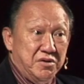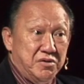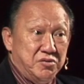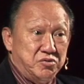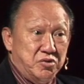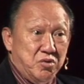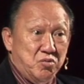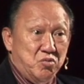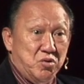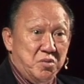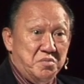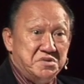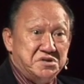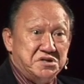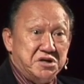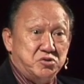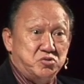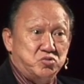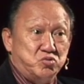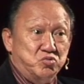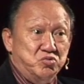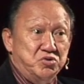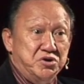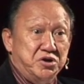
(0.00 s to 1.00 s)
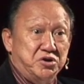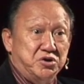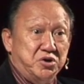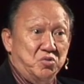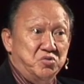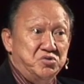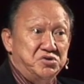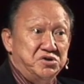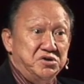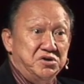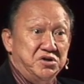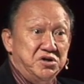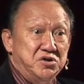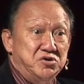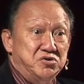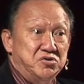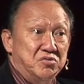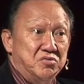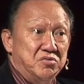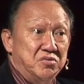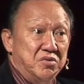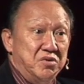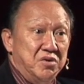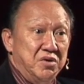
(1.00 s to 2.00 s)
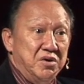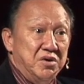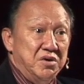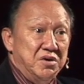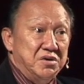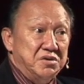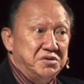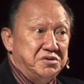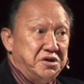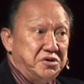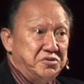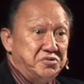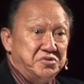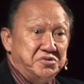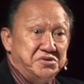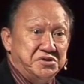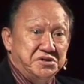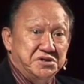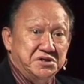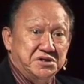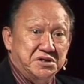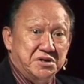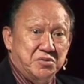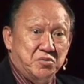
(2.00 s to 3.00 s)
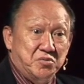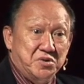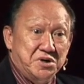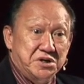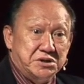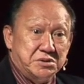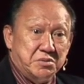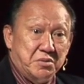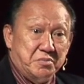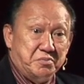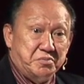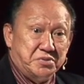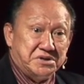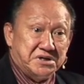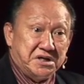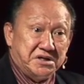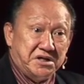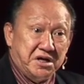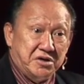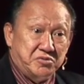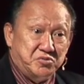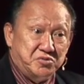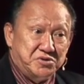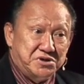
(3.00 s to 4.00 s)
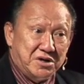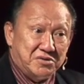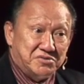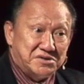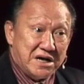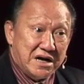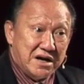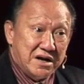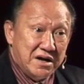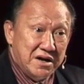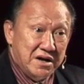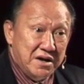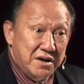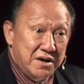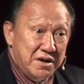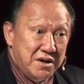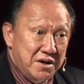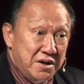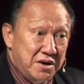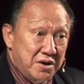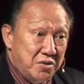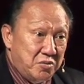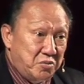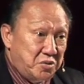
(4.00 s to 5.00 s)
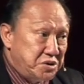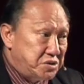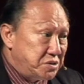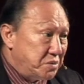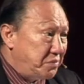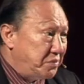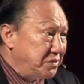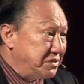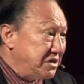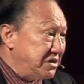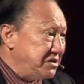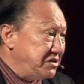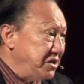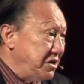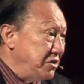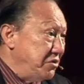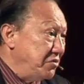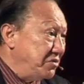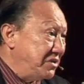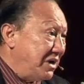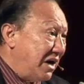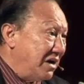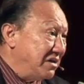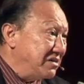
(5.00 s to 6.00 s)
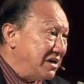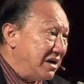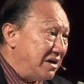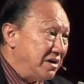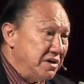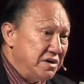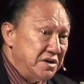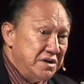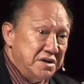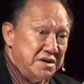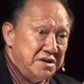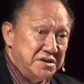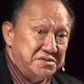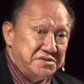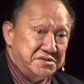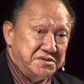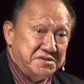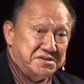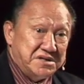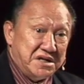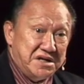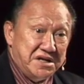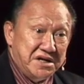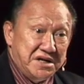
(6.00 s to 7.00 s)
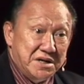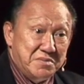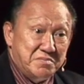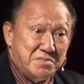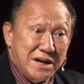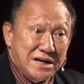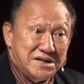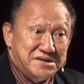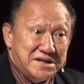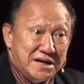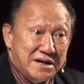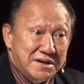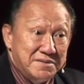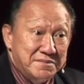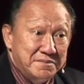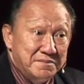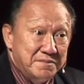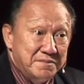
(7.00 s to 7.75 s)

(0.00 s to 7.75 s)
所以我们在主里都是弟兄。这首诗歌为什么不在天主教唱？为什么不在信友堂唱？只在灵恩派唱？